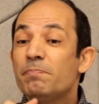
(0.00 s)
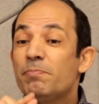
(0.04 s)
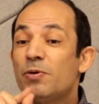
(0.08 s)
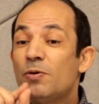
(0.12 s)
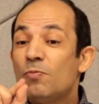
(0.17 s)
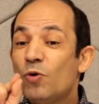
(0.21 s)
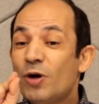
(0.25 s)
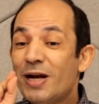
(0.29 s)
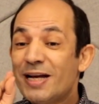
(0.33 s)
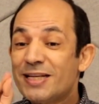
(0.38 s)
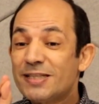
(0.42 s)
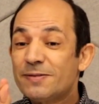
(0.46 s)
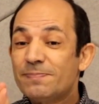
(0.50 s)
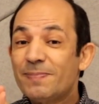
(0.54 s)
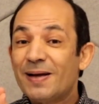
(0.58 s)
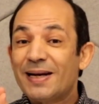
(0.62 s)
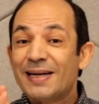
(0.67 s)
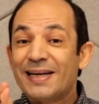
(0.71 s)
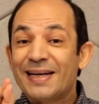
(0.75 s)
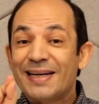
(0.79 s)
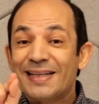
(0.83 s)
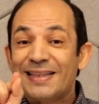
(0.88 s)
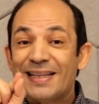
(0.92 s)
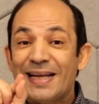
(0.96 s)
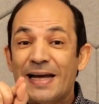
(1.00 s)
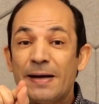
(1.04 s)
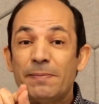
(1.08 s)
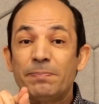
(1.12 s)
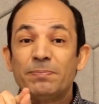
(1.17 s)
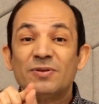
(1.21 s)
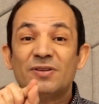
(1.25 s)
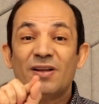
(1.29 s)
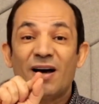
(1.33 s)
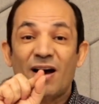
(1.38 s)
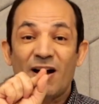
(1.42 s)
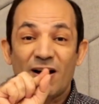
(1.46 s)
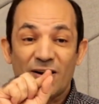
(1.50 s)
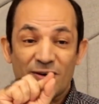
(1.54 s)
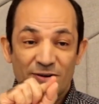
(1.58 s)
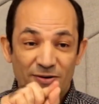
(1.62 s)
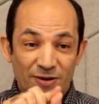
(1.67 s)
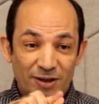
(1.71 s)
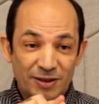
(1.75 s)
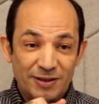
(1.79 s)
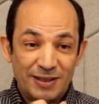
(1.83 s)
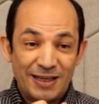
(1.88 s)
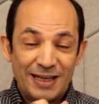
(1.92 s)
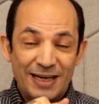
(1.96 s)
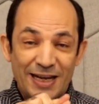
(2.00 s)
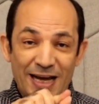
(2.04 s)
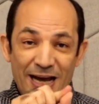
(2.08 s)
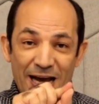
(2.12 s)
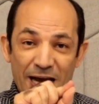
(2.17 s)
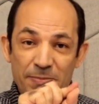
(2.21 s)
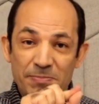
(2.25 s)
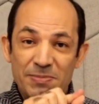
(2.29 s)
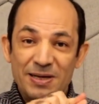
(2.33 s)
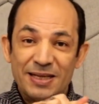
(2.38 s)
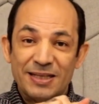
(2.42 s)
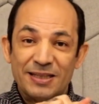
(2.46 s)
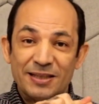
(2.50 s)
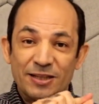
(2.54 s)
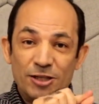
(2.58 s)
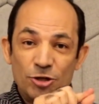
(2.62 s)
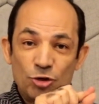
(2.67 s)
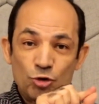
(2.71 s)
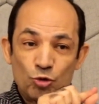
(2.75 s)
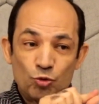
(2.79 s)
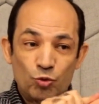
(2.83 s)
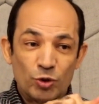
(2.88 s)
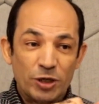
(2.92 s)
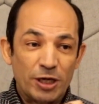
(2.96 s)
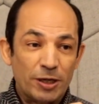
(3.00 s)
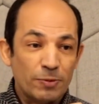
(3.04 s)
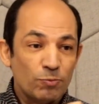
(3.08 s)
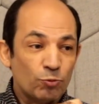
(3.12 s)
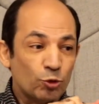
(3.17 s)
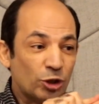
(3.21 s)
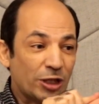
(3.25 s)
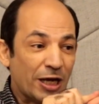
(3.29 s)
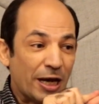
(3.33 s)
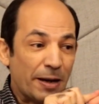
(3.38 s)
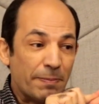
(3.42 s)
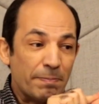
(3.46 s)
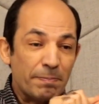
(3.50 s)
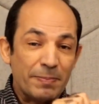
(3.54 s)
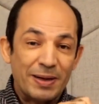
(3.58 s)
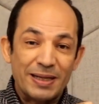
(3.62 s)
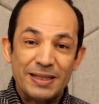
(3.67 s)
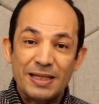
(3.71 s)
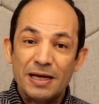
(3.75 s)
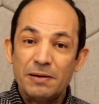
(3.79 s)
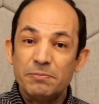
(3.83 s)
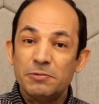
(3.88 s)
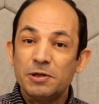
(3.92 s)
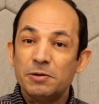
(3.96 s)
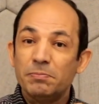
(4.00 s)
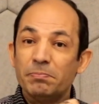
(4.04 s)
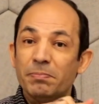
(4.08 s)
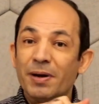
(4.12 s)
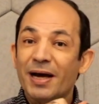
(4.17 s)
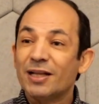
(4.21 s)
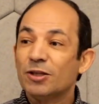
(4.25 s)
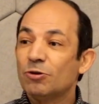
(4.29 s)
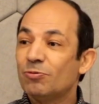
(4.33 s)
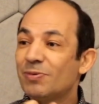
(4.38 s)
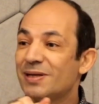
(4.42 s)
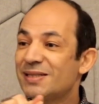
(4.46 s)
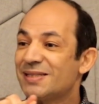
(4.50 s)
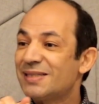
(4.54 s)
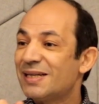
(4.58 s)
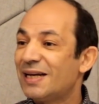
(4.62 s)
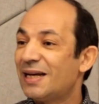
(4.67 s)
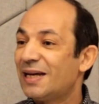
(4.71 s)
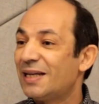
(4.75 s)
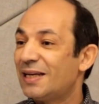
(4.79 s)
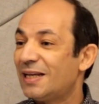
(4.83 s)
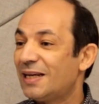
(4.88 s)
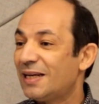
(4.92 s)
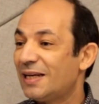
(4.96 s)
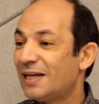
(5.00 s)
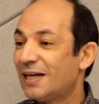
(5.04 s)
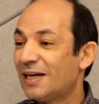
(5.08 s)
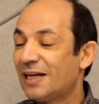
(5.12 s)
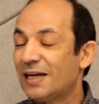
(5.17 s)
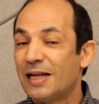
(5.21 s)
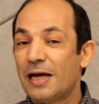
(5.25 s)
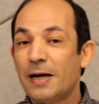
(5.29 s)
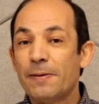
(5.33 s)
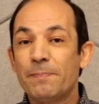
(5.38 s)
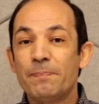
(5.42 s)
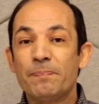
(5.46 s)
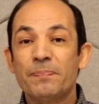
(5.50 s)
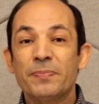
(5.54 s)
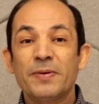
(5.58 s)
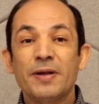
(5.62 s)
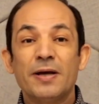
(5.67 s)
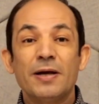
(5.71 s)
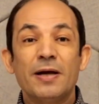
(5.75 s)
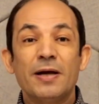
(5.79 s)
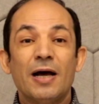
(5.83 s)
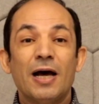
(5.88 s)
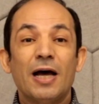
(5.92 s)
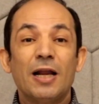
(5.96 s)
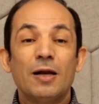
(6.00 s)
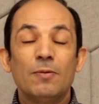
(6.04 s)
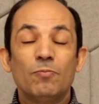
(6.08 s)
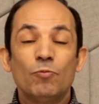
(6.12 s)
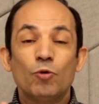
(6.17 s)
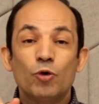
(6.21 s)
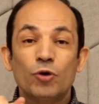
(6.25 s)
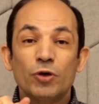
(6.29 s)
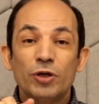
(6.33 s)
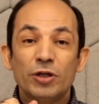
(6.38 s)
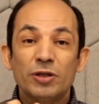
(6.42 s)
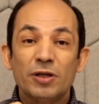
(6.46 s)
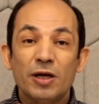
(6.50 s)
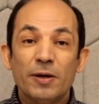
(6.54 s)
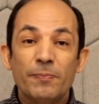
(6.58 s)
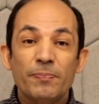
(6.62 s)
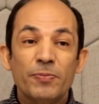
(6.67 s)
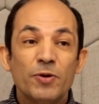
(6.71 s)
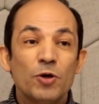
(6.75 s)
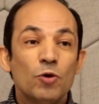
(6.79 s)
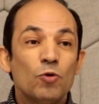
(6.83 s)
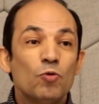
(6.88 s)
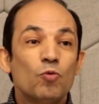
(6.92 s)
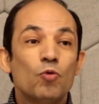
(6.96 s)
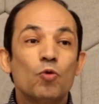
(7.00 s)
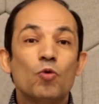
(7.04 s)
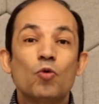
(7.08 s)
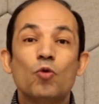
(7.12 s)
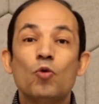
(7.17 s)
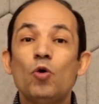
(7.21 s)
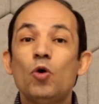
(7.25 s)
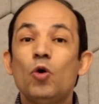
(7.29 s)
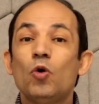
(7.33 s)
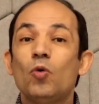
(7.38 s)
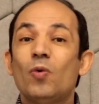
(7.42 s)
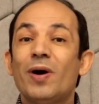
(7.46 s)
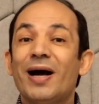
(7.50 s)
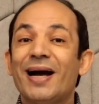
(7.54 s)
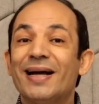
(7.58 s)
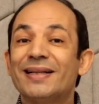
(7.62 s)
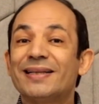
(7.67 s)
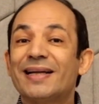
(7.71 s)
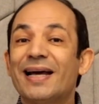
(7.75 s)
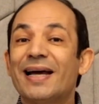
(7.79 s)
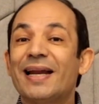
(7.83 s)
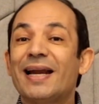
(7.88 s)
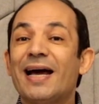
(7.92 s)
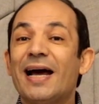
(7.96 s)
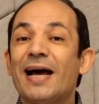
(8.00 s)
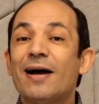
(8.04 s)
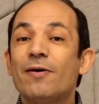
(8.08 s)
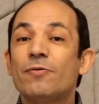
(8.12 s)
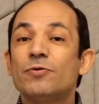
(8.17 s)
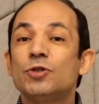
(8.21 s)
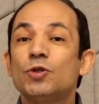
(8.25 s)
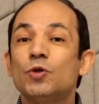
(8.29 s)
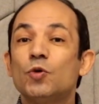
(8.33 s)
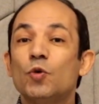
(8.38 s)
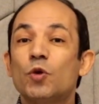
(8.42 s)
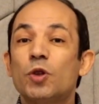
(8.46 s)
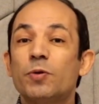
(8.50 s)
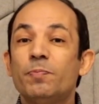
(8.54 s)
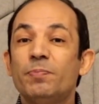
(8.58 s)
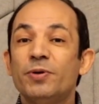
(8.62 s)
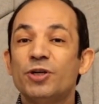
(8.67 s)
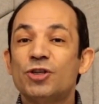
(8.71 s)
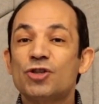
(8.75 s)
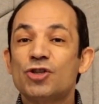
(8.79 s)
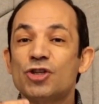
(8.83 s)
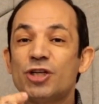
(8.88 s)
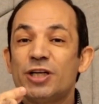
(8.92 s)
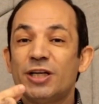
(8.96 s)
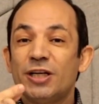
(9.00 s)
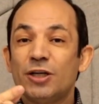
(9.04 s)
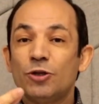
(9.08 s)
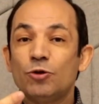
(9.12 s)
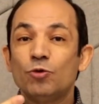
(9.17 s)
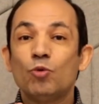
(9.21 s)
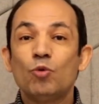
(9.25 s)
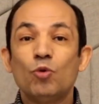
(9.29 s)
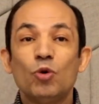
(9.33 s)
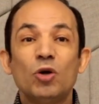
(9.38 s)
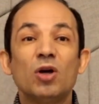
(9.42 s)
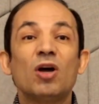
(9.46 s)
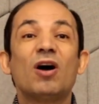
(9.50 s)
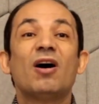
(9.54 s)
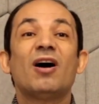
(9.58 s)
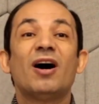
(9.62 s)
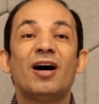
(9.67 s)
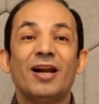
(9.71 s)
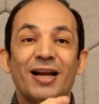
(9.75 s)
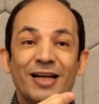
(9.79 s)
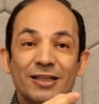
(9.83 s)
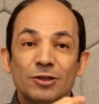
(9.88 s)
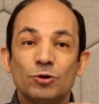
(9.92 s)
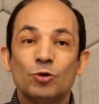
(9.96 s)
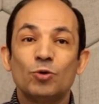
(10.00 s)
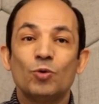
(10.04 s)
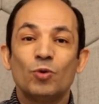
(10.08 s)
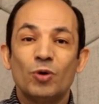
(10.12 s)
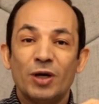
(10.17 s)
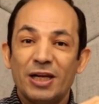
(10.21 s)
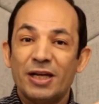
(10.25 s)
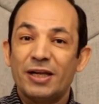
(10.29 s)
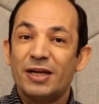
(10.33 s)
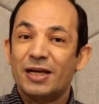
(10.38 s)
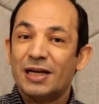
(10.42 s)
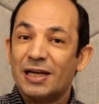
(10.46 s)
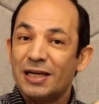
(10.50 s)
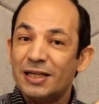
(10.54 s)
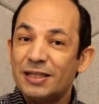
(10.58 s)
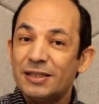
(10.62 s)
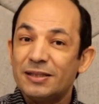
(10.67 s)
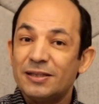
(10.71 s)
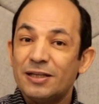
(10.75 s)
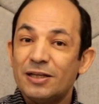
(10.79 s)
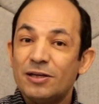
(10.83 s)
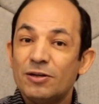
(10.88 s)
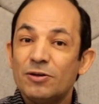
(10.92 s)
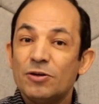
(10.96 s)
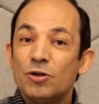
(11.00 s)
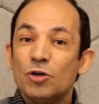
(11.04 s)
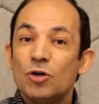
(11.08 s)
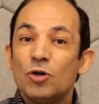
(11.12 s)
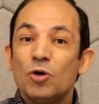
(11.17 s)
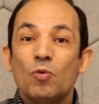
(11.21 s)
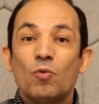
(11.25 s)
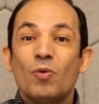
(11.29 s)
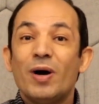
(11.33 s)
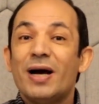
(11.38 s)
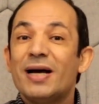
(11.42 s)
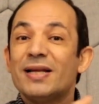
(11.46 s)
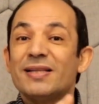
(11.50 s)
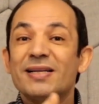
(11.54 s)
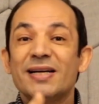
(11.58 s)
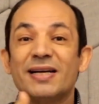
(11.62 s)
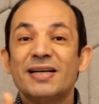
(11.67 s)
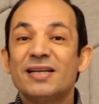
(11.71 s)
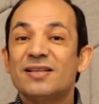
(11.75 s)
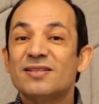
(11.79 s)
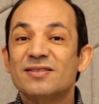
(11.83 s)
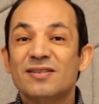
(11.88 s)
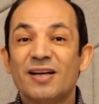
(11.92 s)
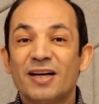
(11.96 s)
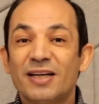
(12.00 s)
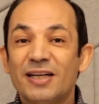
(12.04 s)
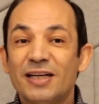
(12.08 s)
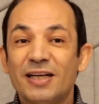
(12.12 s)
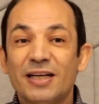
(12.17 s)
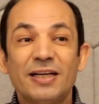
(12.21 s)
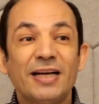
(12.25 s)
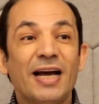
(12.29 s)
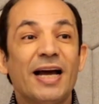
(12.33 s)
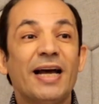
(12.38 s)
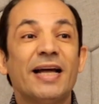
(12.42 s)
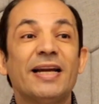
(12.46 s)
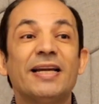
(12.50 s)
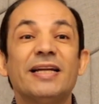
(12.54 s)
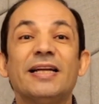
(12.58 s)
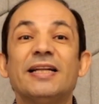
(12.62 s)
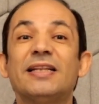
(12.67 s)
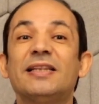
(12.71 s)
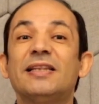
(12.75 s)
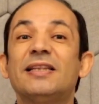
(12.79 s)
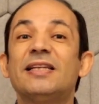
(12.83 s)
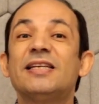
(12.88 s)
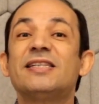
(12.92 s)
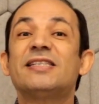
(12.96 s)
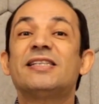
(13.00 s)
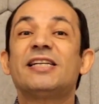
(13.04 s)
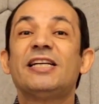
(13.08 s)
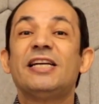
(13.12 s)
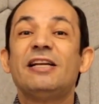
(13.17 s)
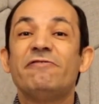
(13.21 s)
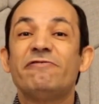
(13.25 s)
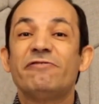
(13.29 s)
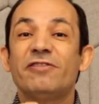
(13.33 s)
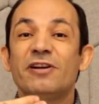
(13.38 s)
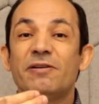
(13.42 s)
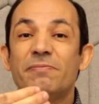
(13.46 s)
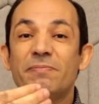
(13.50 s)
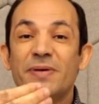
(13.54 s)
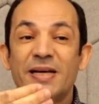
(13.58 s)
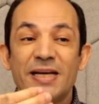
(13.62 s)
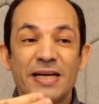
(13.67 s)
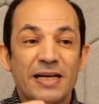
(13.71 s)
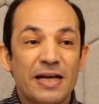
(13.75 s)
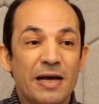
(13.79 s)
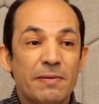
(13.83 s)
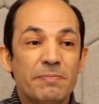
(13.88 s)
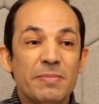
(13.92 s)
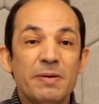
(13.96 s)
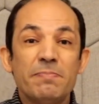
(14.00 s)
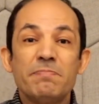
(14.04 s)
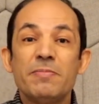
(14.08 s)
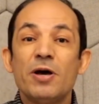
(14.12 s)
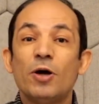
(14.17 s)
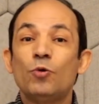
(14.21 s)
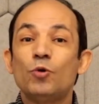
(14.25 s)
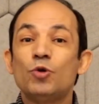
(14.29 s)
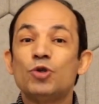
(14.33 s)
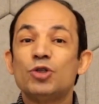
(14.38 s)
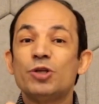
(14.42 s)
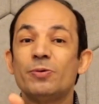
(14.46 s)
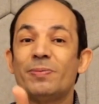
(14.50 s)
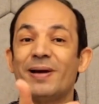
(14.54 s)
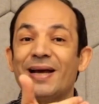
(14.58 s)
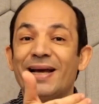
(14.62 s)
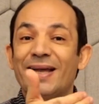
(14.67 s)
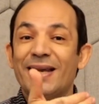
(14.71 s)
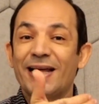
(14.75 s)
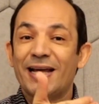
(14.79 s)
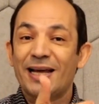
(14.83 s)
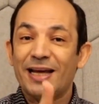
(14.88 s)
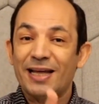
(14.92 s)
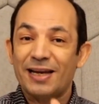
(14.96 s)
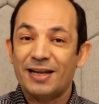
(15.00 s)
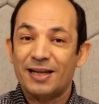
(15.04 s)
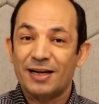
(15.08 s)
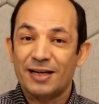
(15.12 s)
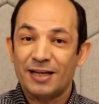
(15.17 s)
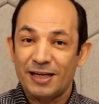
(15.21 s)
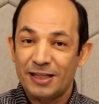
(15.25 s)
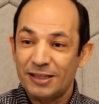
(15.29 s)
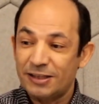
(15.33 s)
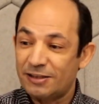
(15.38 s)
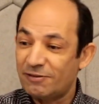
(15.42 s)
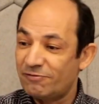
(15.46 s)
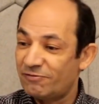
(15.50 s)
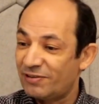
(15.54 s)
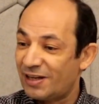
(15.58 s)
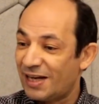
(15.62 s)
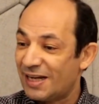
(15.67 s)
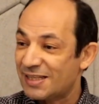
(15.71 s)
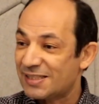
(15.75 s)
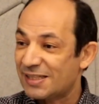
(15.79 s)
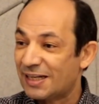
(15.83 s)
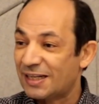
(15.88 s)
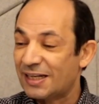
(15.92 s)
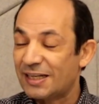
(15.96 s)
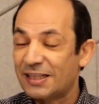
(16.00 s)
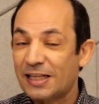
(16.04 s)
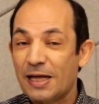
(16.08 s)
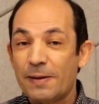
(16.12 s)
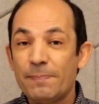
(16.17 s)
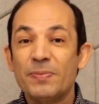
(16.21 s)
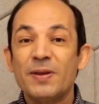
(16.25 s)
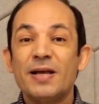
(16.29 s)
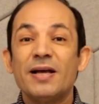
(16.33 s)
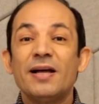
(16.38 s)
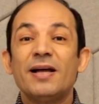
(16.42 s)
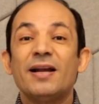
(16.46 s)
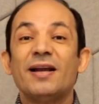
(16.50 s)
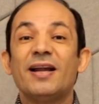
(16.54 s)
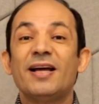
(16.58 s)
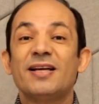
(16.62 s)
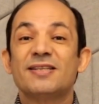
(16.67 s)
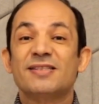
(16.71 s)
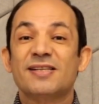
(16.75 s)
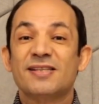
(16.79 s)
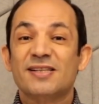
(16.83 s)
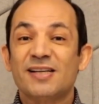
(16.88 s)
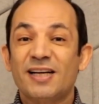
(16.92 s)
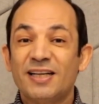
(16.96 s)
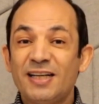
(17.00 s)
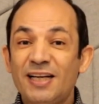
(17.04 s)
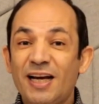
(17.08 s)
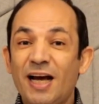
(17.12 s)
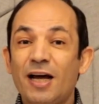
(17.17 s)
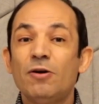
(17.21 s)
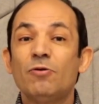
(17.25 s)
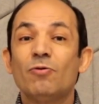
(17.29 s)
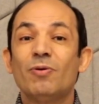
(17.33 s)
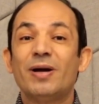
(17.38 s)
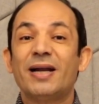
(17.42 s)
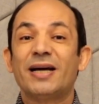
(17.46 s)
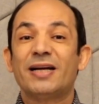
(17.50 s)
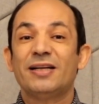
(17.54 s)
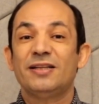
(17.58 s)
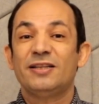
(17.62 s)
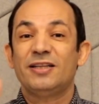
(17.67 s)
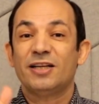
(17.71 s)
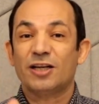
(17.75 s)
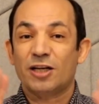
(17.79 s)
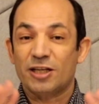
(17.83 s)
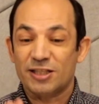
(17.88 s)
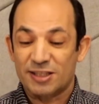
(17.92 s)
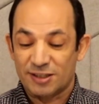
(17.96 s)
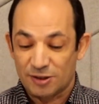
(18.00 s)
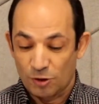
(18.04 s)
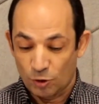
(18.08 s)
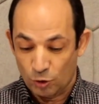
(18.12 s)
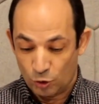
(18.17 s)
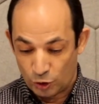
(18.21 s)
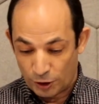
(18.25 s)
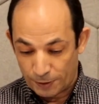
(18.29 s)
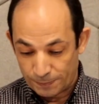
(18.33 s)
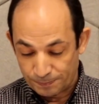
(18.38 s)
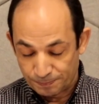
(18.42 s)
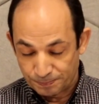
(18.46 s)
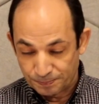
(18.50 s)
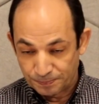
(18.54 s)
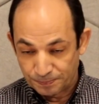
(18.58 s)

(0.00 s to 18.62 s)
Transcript: بالمناسبة الكتاب تعرض إلى حملة تشويه متعمدة من بعض وسائل الإعلام المغرضة وكل واحد كان عاوز يثبت شيء يقول قالته هيلاري كلينتون وهذا غير صحيح يعني 90% مما نسب إلى هيلاري كلينتون في هذا الكتاب ليس صحيحا ولكن دي قصة أخرى